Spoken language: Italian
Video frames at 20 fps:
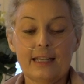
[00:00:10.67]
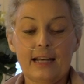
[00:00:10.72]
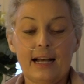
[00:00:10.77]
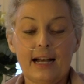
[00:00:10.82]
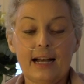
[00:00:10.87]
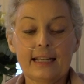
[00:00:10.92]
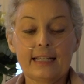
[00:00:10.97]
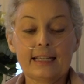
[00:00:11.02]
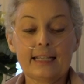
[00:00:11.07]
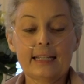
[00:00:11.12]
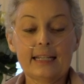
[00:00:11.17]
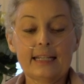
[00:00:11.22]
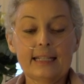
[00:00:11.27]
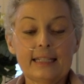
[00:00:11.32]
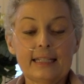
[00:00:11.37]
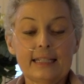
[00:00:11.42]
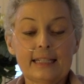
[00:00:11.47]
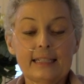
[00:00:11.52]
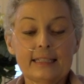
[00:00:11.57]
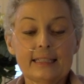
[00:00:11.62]
anche le
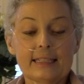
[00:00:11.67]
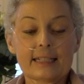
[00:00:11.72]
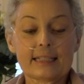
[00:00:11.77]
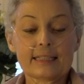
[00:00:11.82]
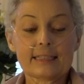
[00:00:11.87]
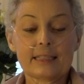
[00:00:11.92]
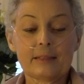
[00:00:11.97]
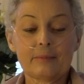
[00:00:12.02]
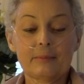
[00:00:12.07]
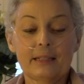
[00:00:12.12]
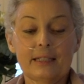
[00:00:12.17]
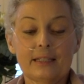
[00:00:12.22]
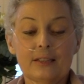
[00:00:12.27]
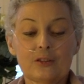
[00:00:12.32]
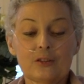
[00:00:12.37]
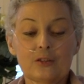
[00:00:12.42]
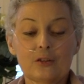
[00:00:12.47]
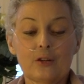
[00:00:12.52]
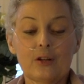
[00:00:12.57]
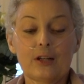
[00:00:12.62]
linee di
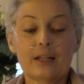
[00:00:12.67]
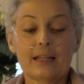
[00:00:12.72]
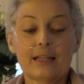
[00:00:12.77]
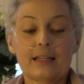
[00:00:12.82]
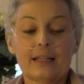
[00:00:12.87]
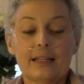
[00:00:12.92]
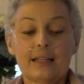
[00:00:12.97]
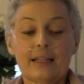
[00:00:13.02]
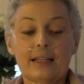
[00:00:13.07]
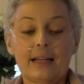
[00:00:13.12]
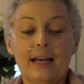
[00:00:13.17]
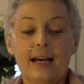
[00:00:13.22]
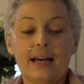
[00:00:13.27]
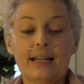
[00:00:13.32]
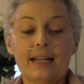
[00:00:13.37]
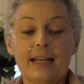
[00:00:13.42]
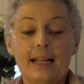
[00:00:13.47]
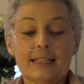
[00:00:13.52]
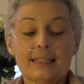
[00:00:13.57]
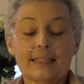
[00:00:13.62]
trattamento
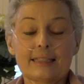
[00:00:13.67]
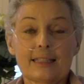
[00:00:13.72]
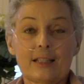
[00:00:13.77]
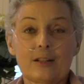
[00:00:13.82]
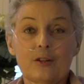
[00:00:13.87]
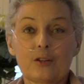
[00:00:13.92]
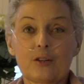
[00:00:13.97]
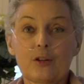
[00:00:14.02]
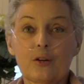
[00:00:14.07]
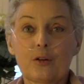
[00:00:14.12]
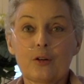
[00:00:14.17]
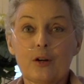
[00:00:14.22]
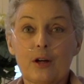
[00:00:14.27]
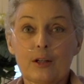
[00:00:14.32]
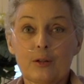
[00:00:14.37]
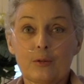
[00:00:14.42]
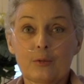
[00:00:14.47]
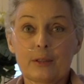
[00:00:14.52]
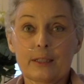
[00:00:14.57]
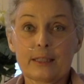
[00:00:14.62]
all'estero che ho
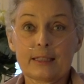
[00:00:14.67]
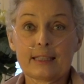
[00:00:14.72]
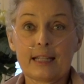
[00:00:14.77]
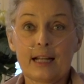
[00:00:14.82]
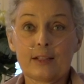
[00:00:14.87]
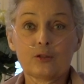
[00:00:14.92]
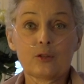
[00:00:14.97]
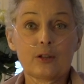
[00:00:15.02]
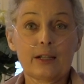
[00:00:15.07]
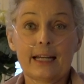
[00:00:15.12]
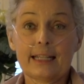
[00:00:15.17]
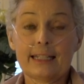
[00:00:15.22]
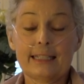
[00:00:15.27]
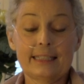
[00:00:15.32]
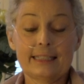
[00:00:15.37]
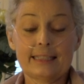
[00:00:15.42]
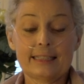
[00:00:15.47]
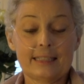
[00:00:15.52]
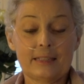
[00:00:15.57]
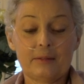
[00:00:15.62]
acquistato
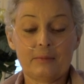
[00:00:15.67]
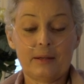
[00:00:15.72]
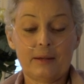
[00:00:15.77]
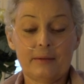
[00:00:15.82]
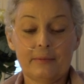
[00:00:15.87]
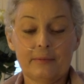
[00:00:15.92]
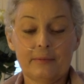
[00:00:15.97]
carissime,